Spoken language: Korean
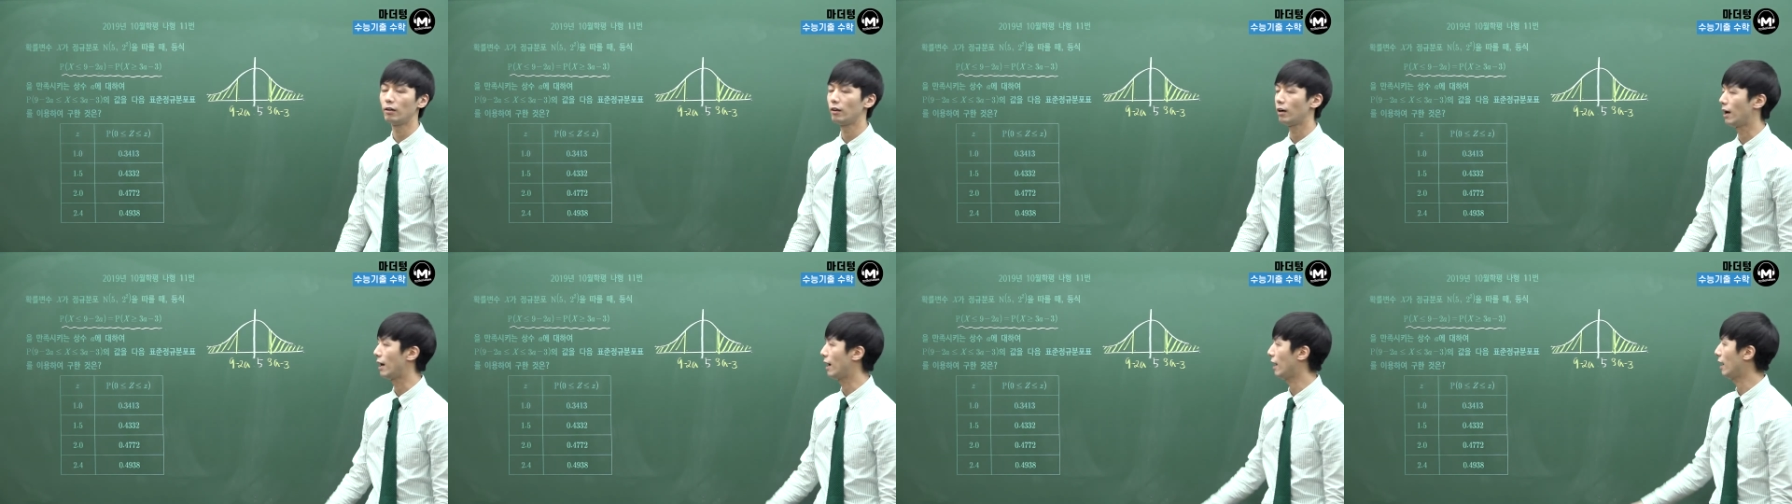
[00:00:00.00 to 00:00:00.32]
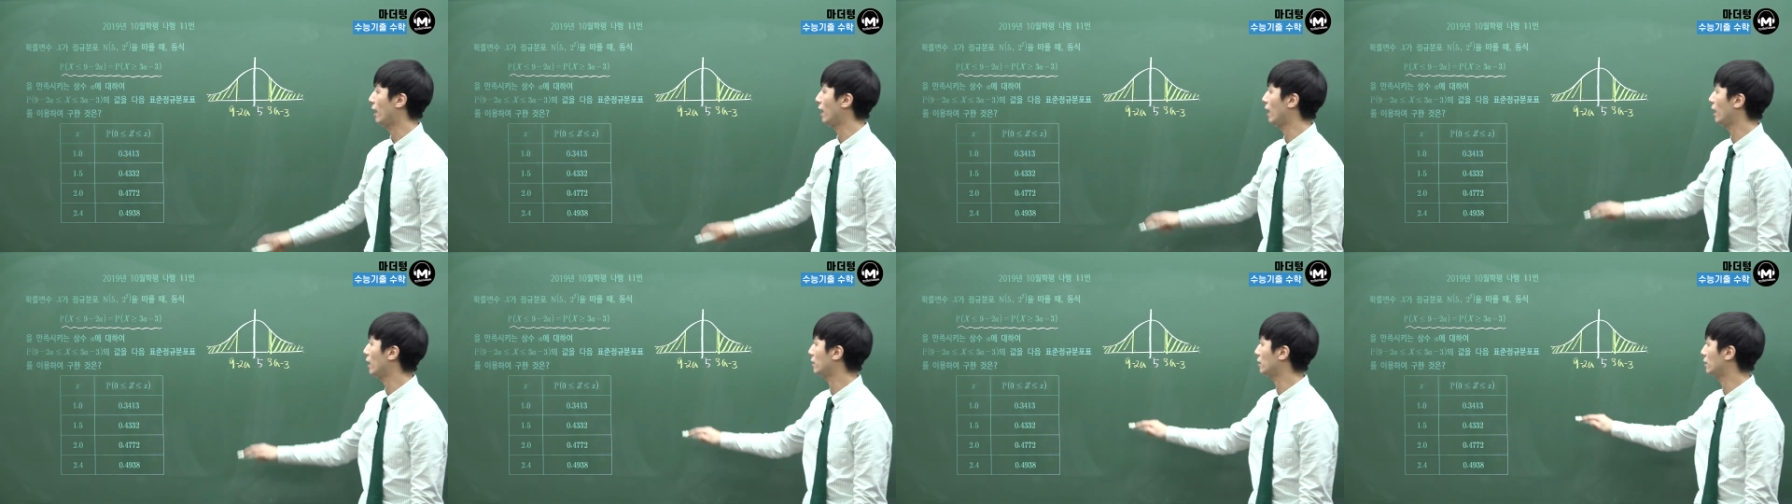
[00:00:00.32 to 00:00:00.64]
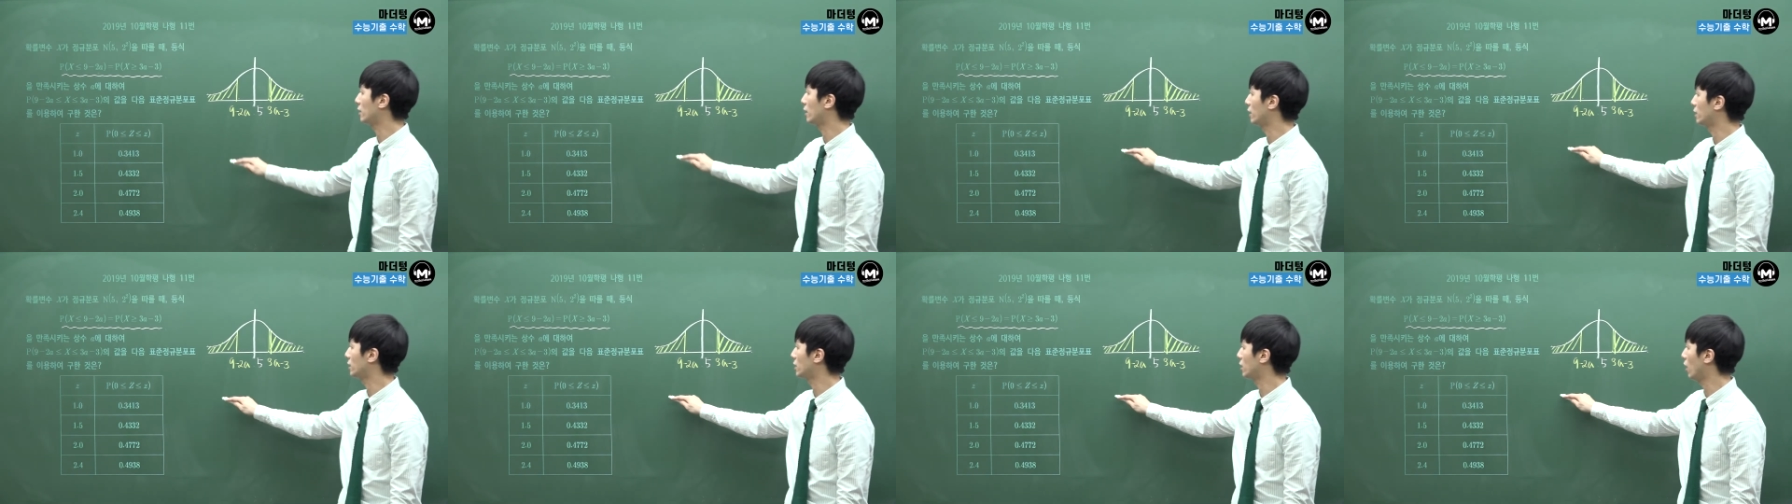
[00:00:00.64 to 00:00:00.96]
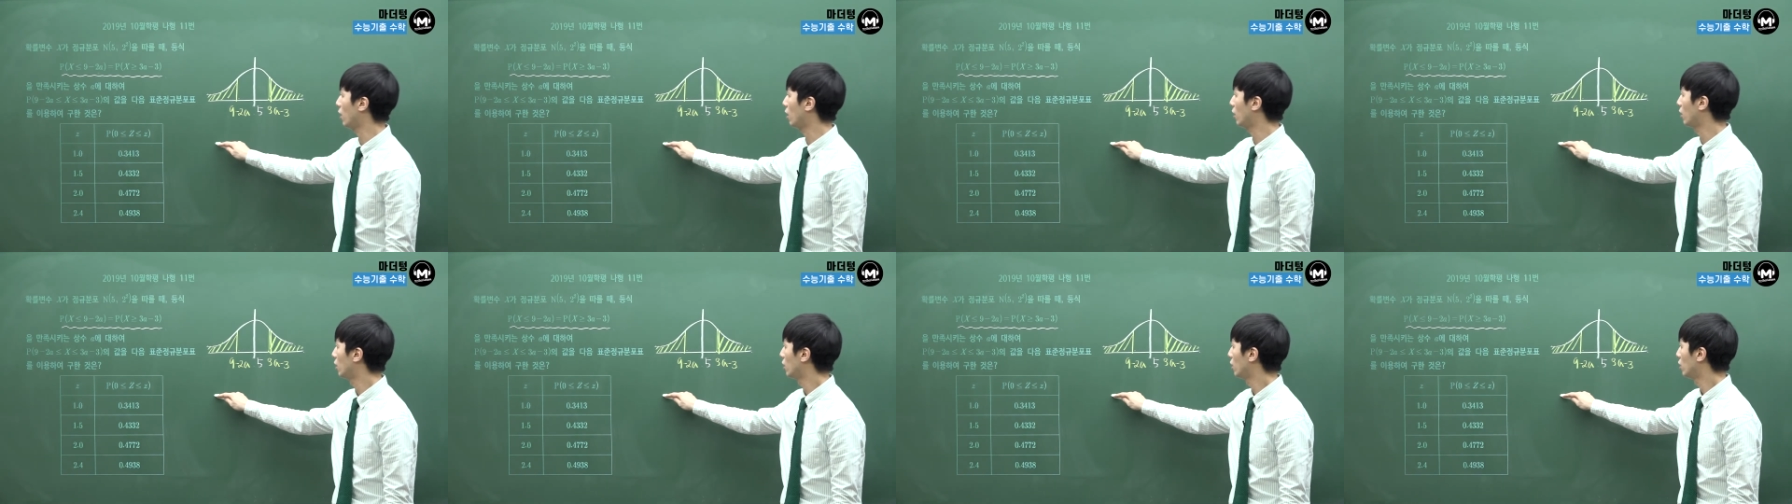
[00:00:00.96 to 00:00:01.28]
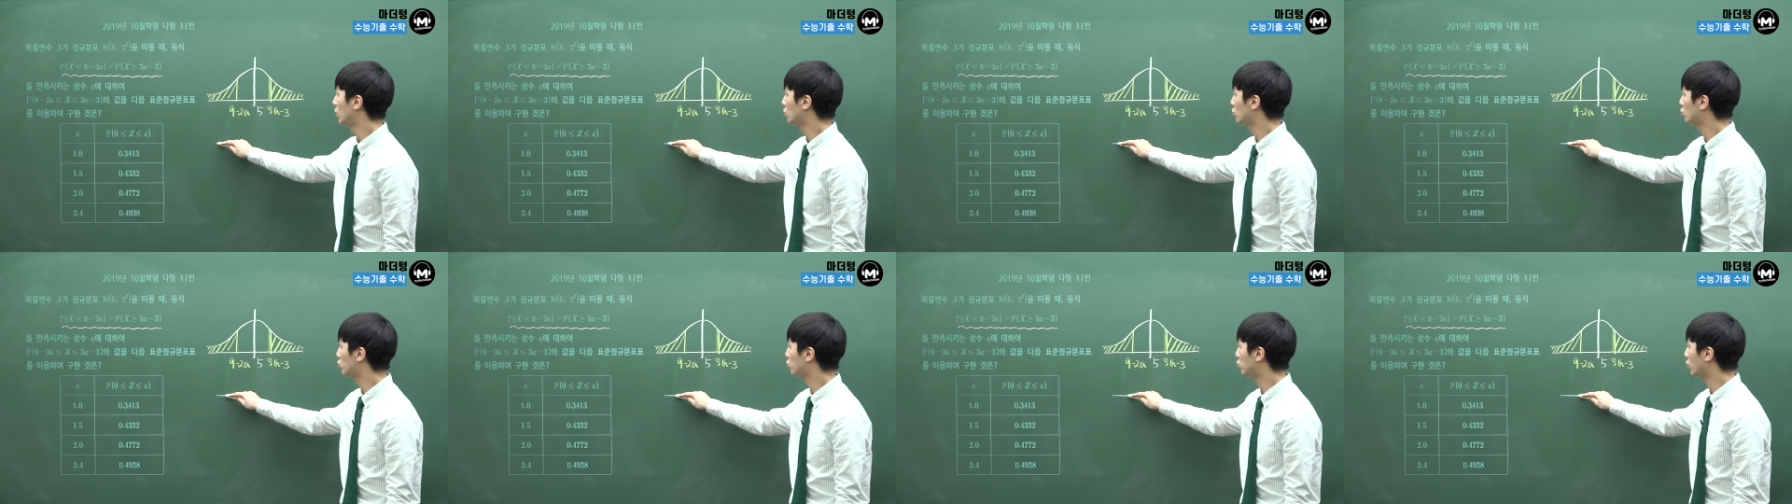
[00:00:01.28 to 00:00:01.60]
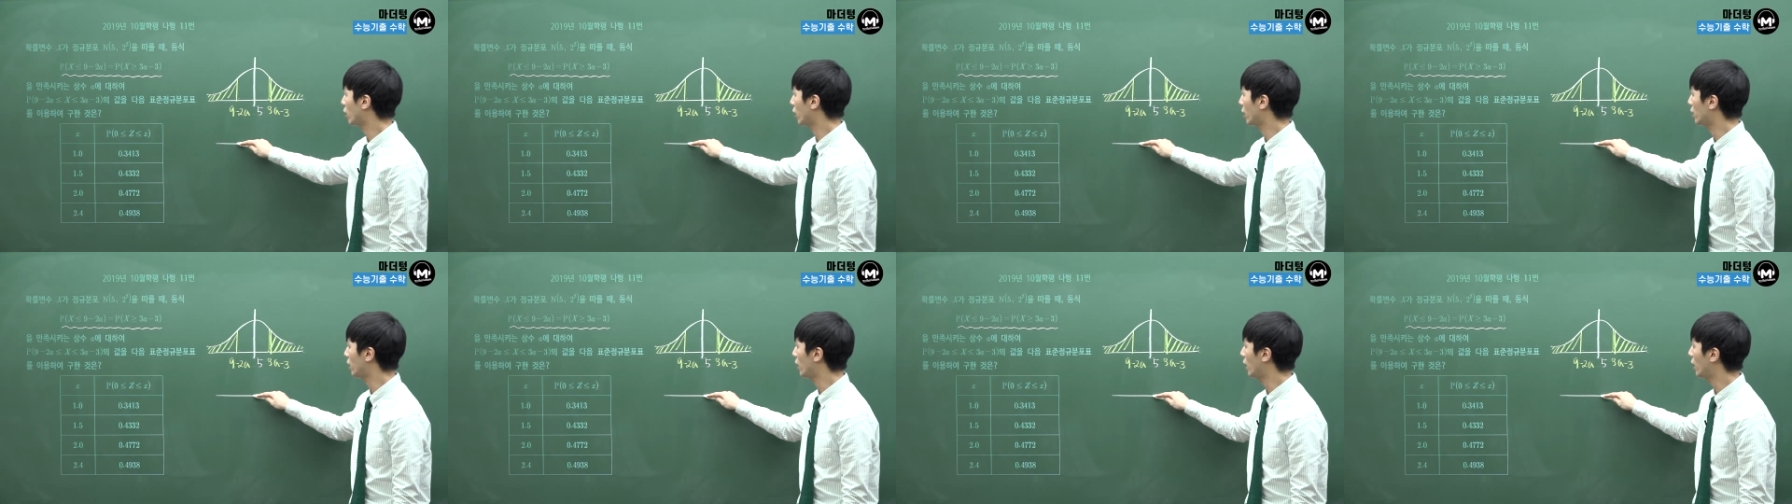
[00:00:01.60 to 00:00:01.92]
아 그래서 두
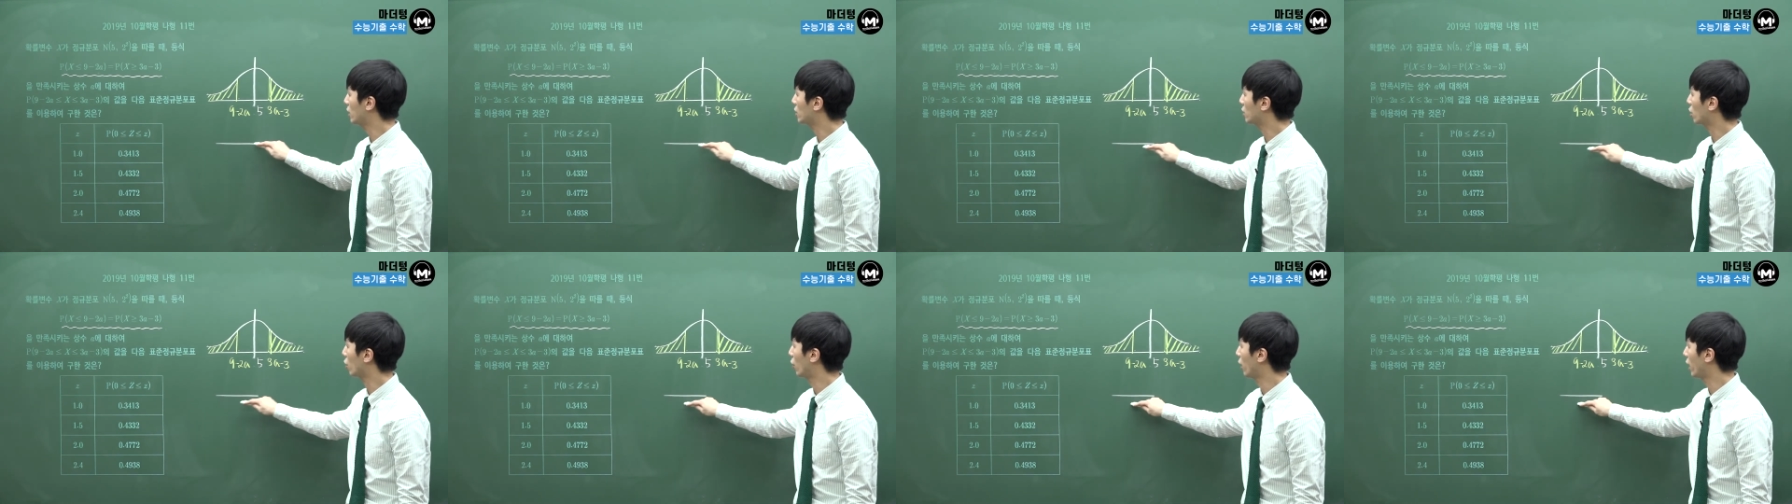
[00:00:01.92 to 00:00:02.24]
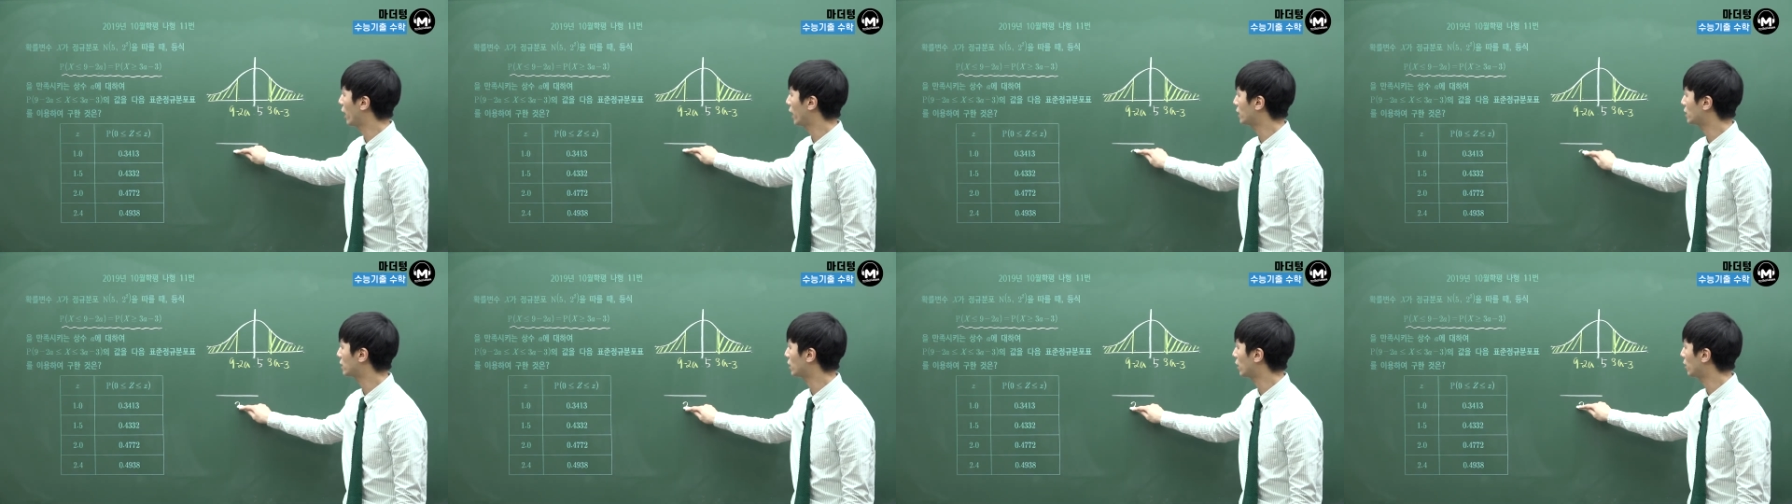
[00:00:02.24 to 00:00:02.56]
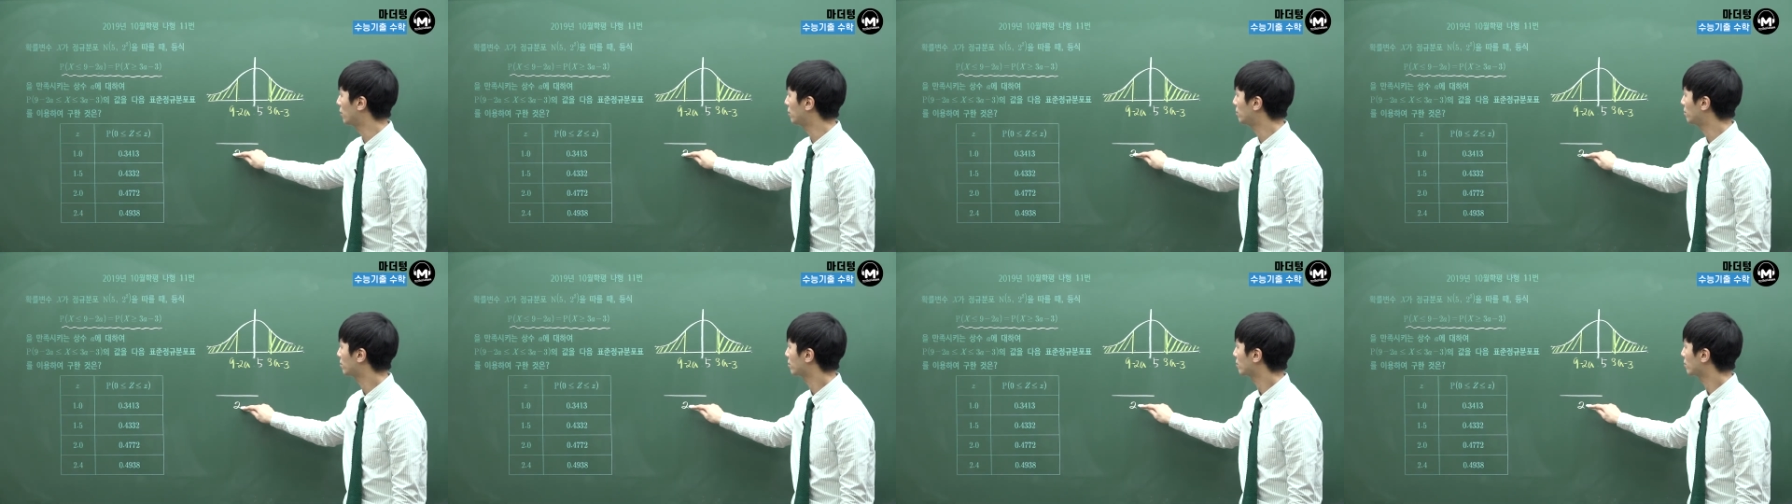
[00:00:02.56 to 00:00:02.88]
개를 더해서